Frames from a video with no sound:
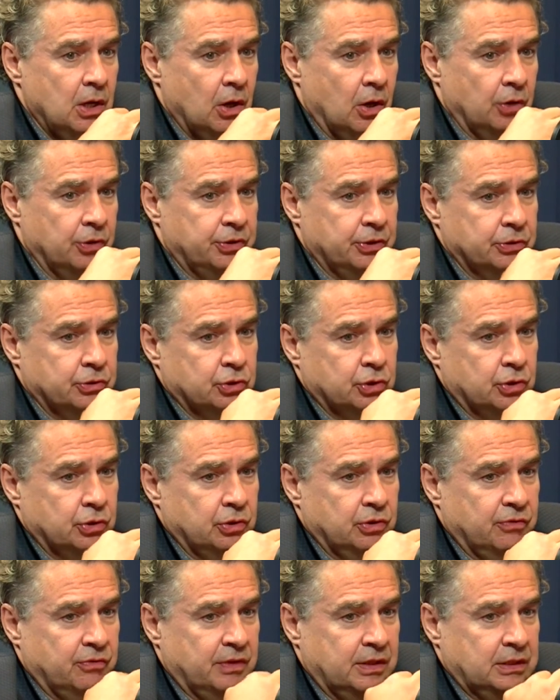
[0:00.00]
o te
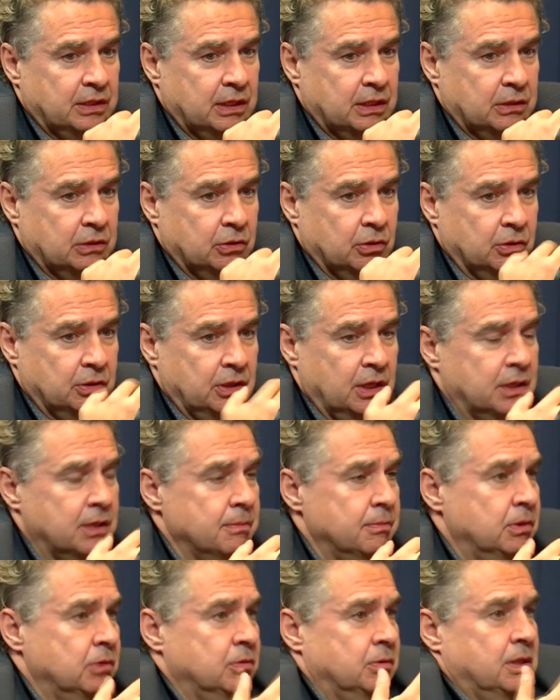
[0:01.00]
odszkodowania, to jakie
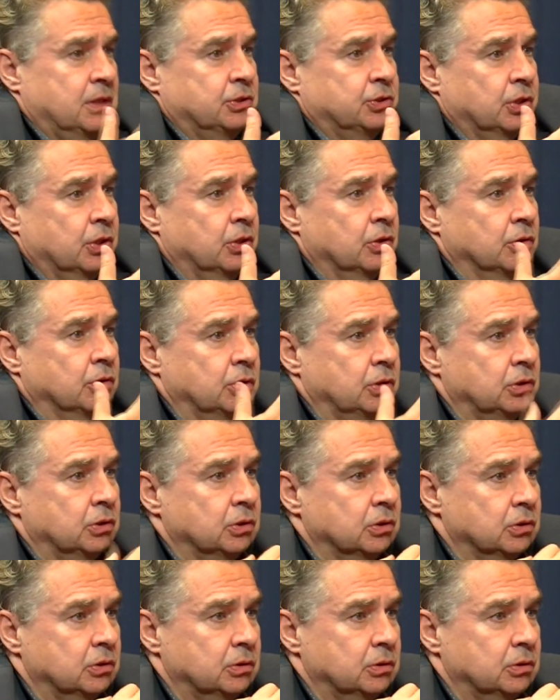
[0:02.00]
będą dalsze kroki? Co?